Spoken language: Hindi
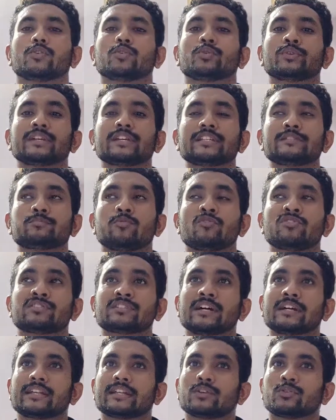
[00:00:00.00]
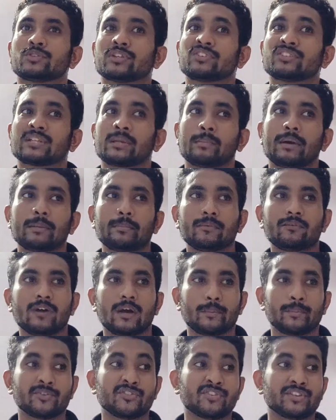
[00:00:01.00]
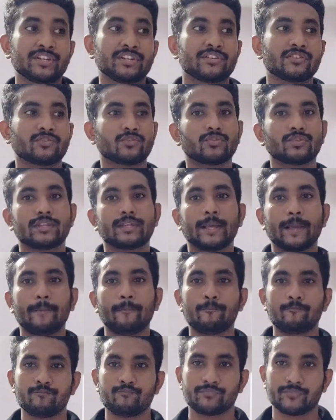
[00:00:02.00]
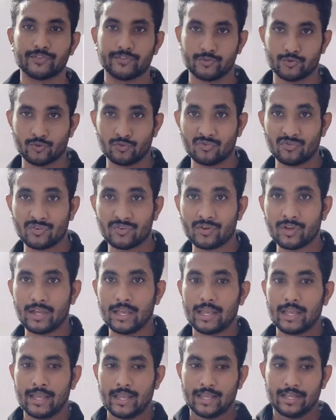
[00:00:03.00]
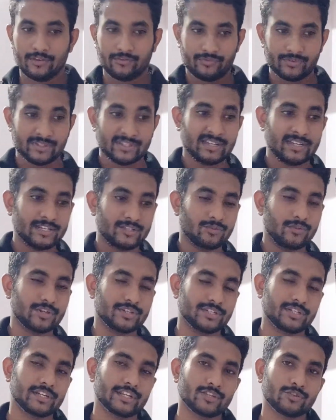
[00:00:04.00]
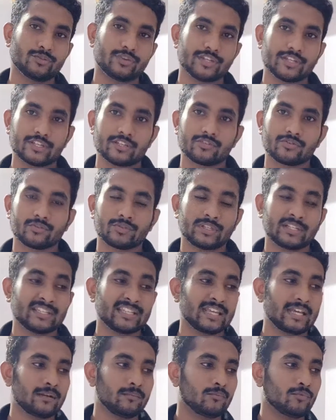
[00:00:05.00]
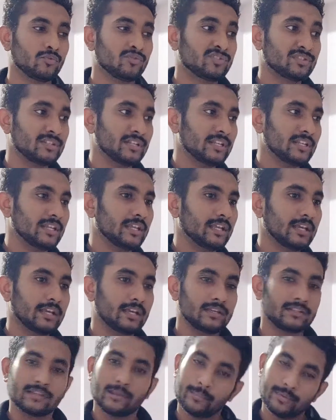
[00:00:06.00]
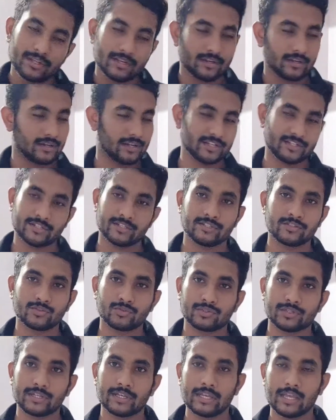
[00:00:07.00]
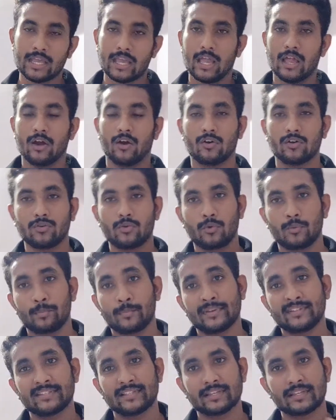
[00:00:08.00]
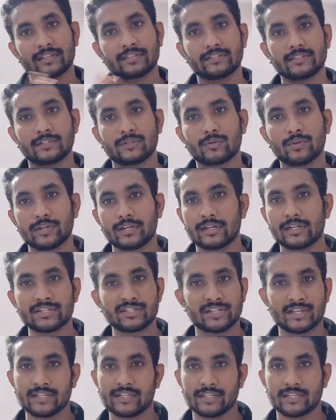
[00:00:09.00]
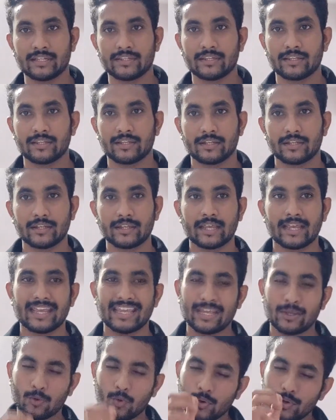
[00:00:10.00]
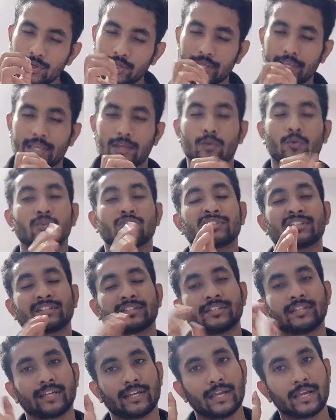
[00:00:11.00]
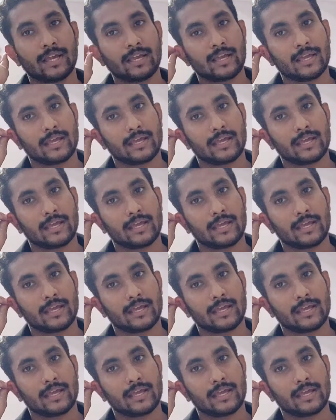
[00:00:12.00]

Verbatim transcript: तो ये स्पोर्ट्स का अटायर होता है उसके बाद में वहाँ पे जो टीचर्स होती है जो फिजिकल एजुकेशन की जो टीचर्स होती है दे आर मोस्टली सभी रशियन होते हैं और उनमें से किसी को इंग्लिश नहीं आती ठीक है कोई एक हो सकती है